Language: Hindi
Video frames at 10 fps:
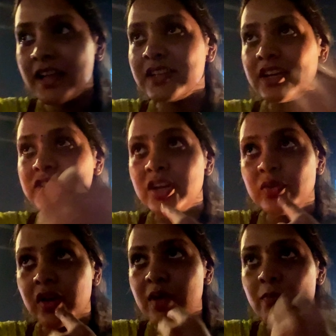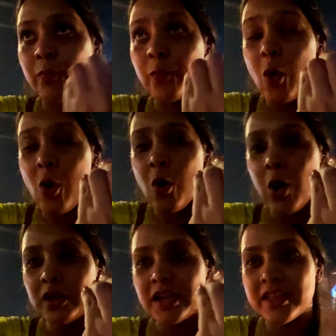दर्शन हुआ
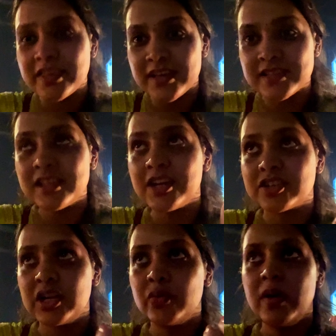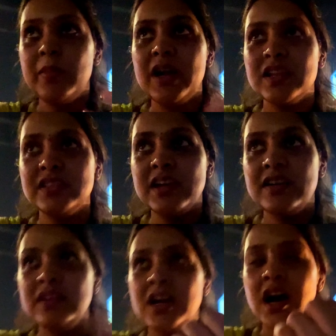बहुत अच्छे से दर्शन हुआ बट
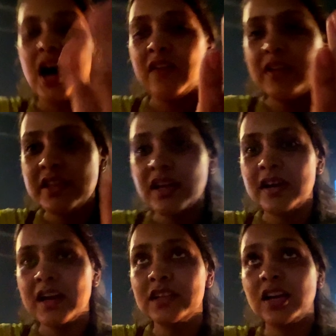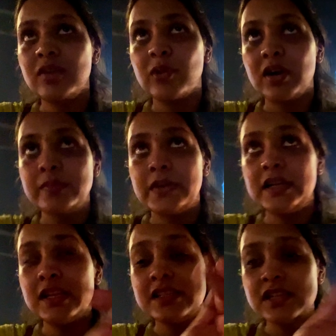अंदर पवन चल रहा था और बहुत भीड़
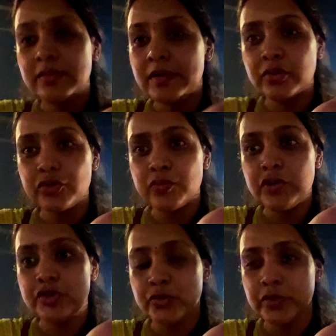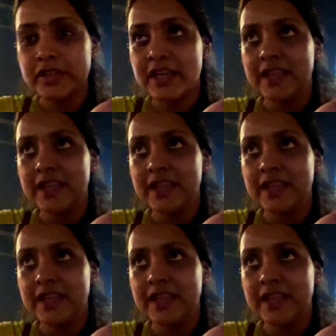थी इसलिए मैंने कुछ भी शूट नहीं